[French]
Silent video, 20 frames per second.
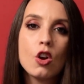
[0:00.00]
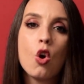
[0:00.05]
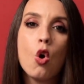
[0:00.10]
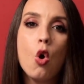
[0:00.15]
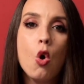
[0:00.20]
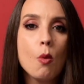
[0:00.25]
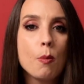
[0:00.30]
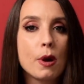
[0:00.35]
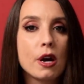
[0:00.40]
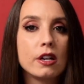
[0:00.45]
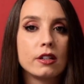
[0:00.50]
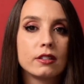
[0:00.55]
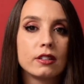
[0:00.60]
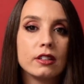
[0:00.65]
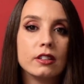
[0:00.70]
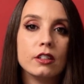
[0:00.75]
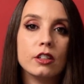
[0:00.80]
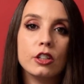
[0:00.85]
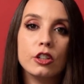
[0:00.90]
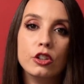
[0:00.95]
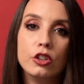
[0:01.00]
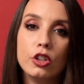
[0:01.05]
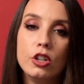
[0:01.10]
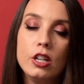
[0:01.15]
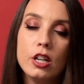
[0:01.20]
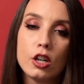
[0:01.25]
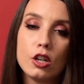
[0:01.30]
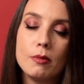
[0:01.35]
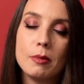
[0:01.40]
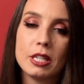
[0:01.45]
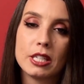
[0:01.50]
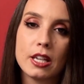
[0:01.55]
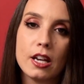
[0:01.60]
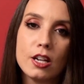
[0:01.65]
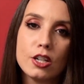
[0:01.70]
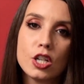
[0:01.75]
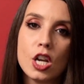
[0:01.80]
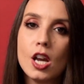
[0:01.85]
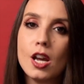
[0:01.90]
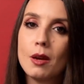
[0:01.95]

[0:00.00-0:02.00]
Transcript: On prend le temps de lire le message